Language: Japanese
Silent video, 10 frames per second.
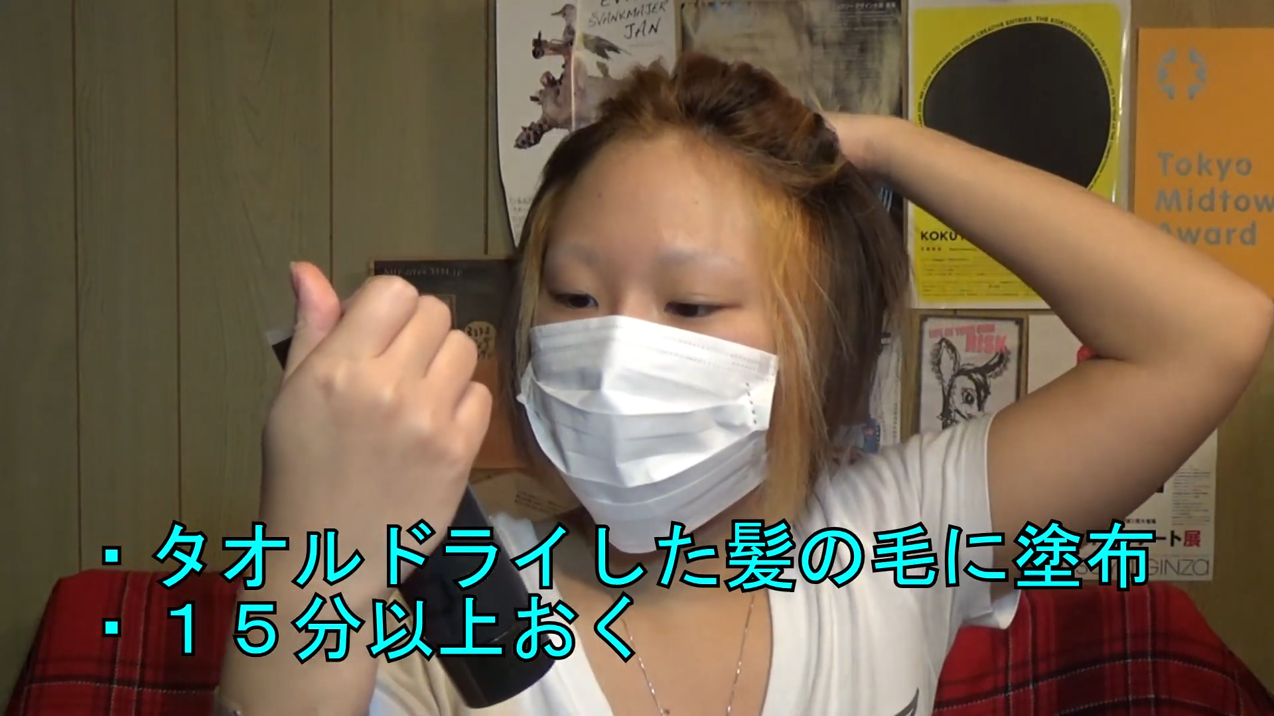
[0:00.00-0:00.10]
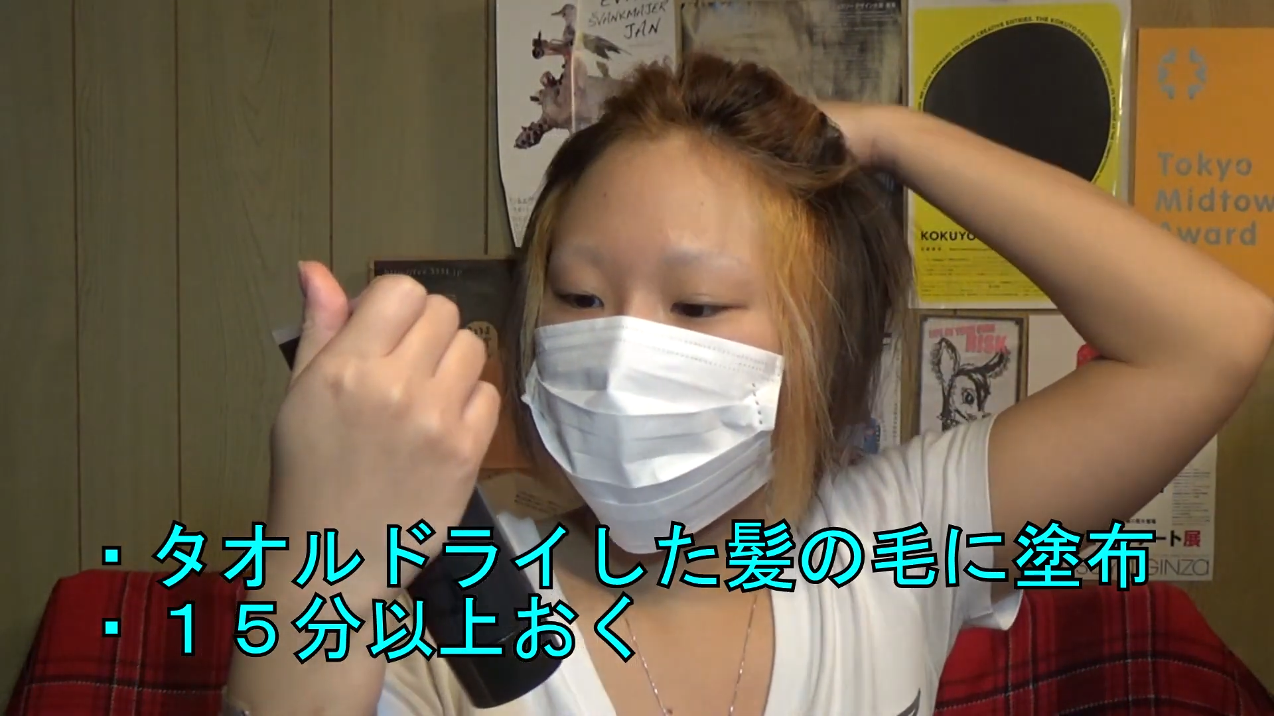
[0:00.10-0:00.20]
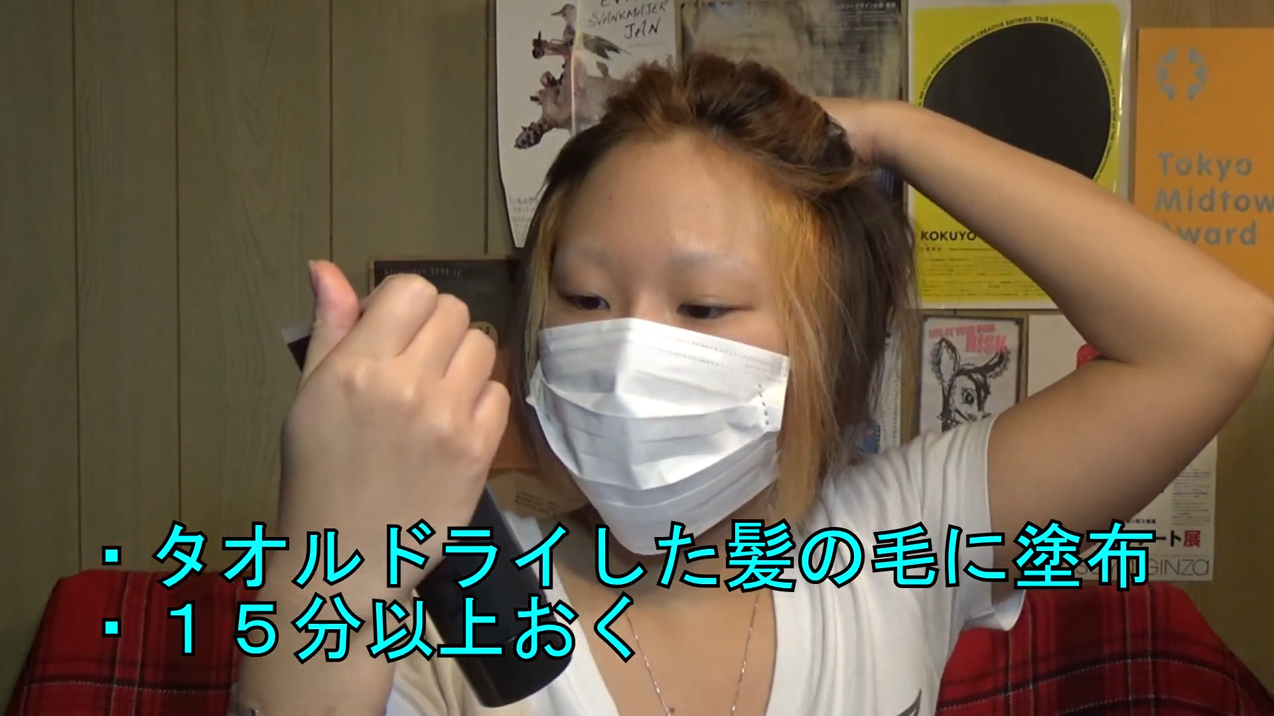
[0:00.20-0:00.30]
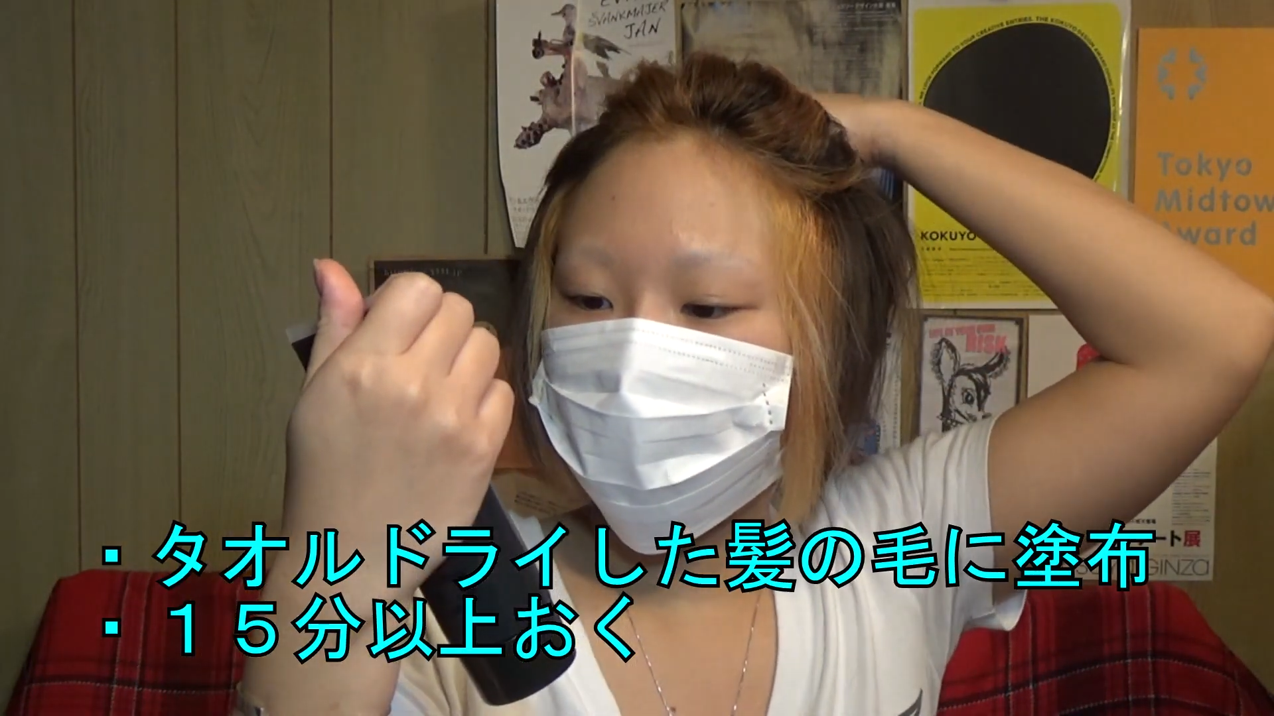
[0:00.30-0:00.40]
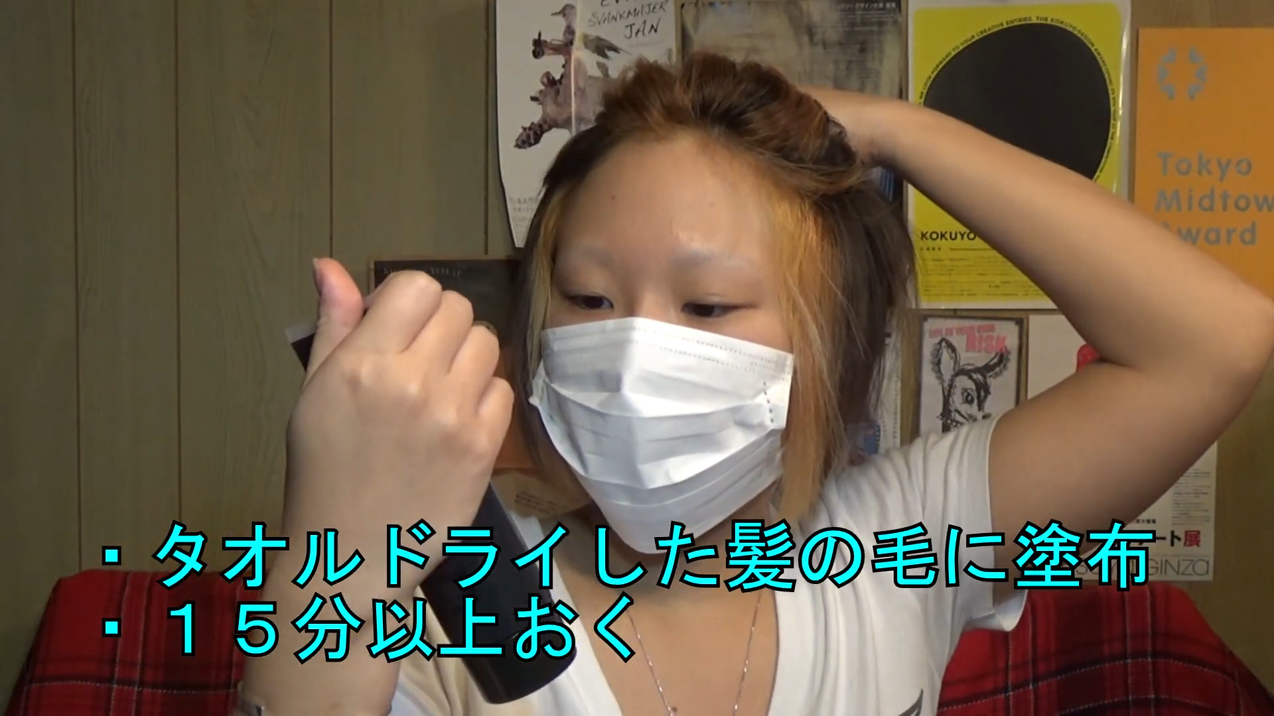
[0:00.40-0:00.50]

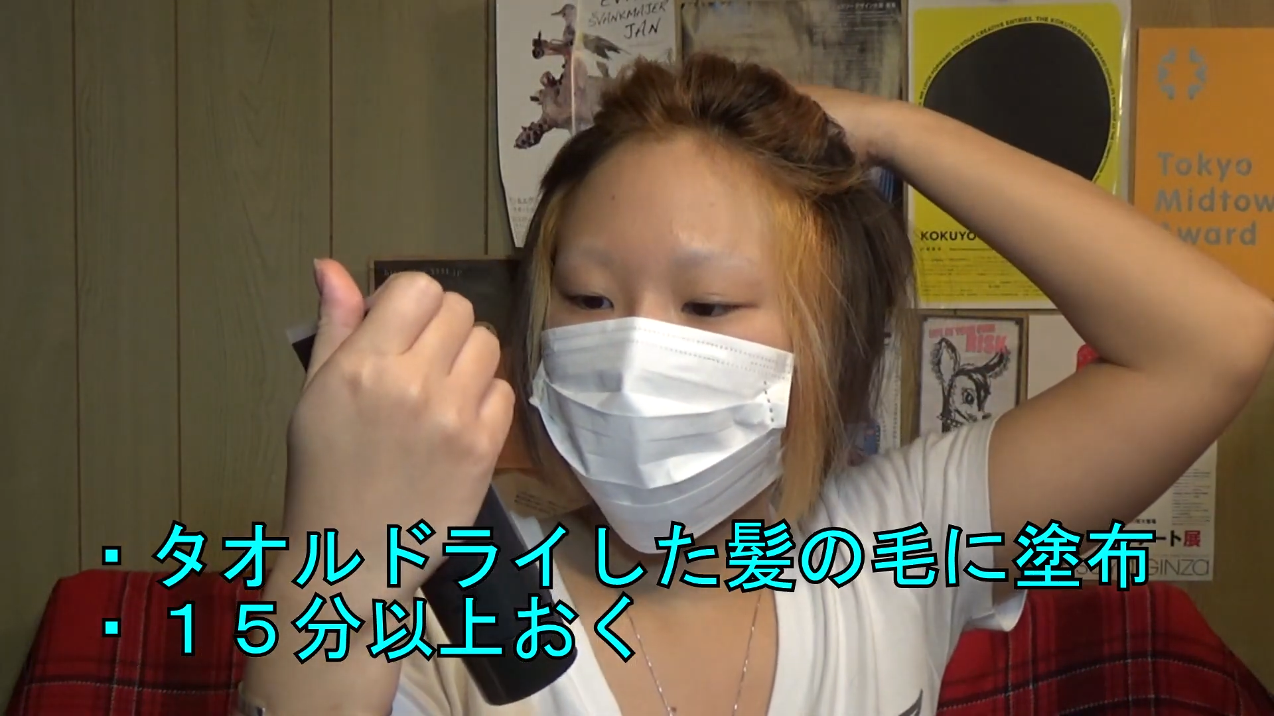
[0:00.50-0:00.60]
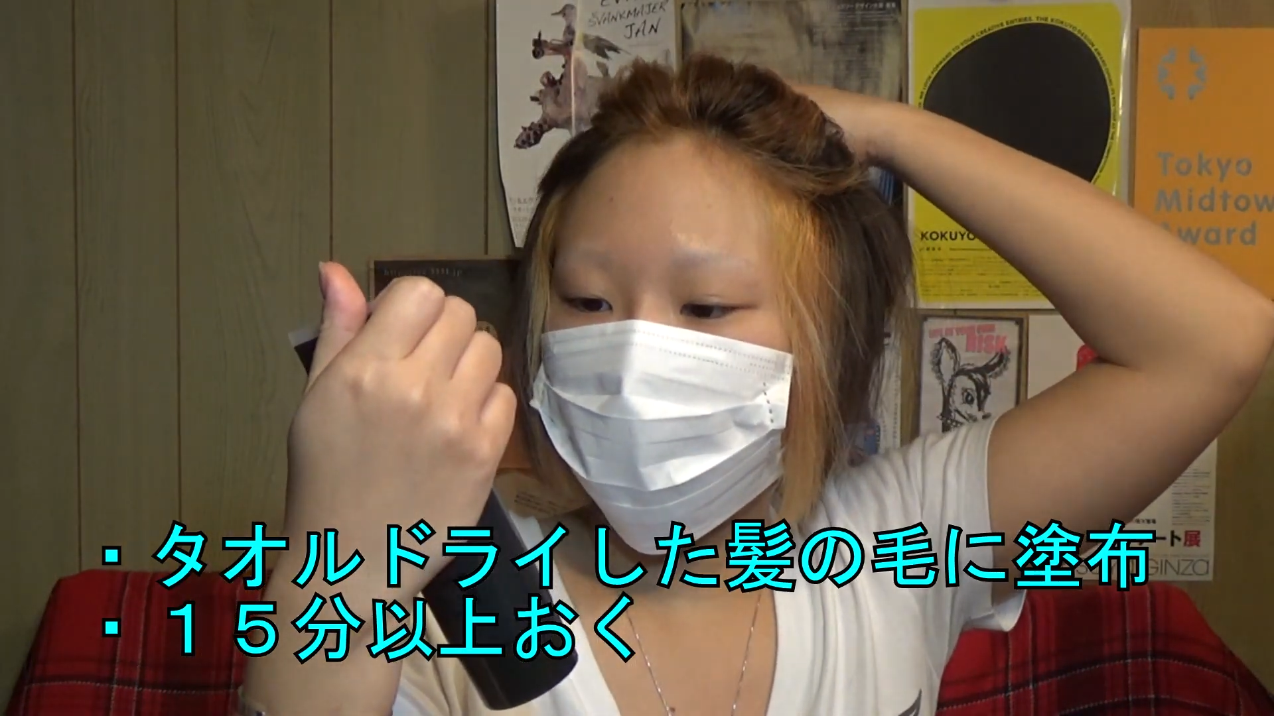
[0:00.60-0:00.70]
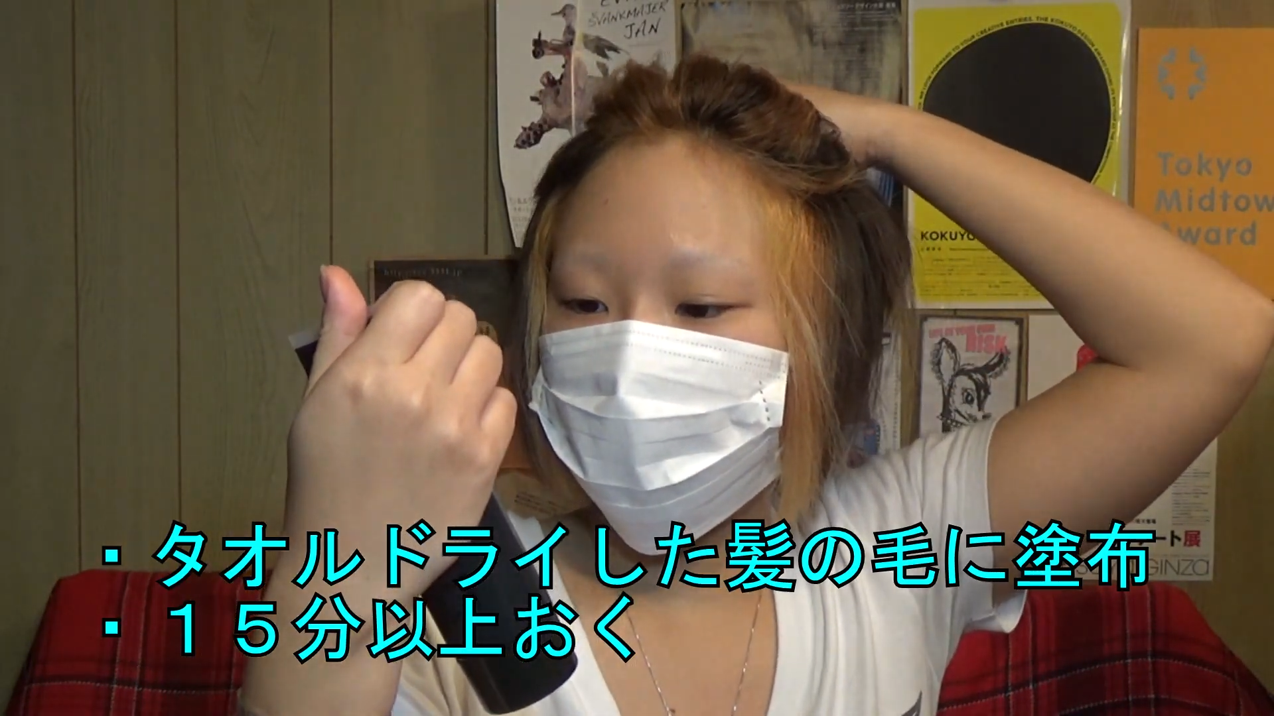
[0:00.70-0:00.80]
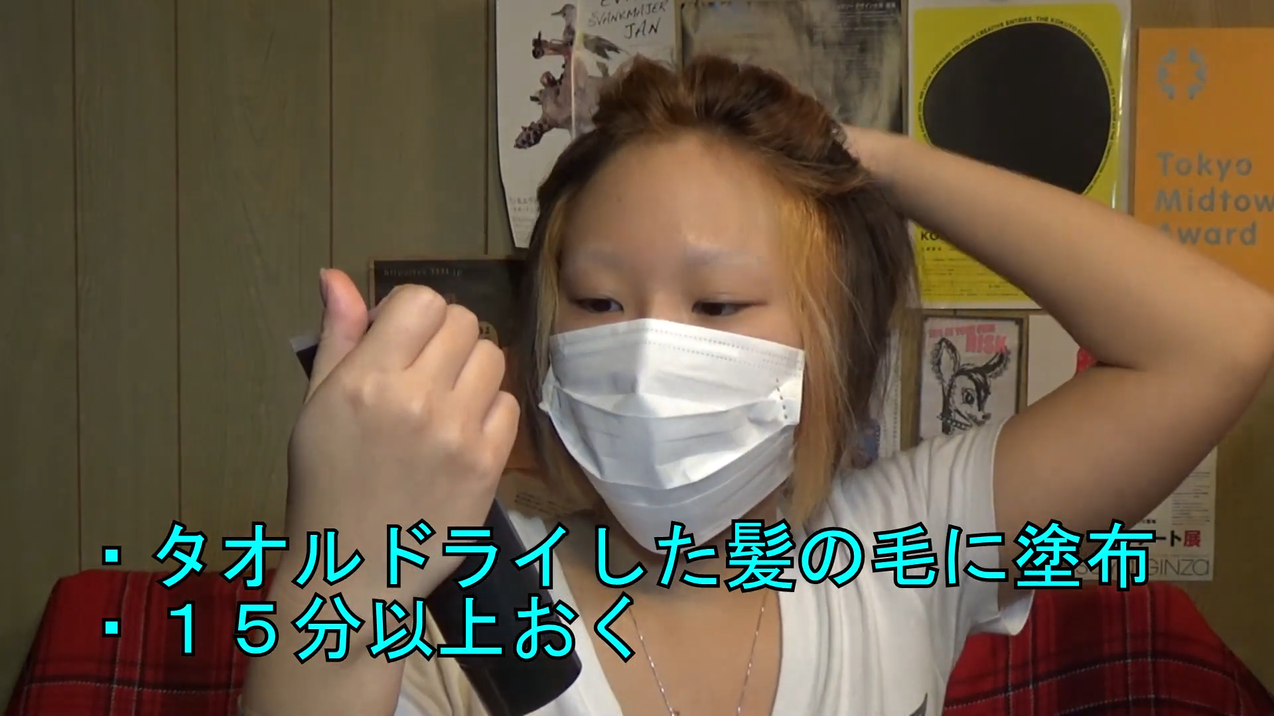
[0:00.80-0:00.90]
した